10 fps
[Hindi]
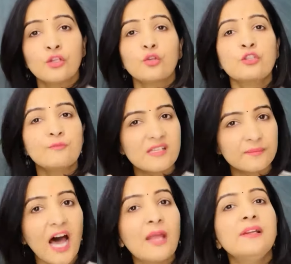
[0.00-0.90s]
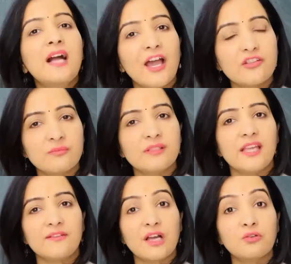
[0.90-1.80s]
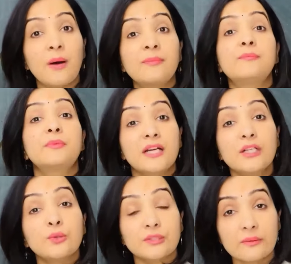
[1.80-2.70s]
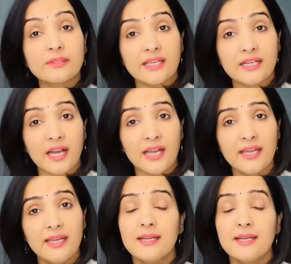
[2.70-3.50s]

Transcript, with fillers: तो उसमें जब धार्मिक आयोजन में देवता को आपने प्रकट होते हुए देखा है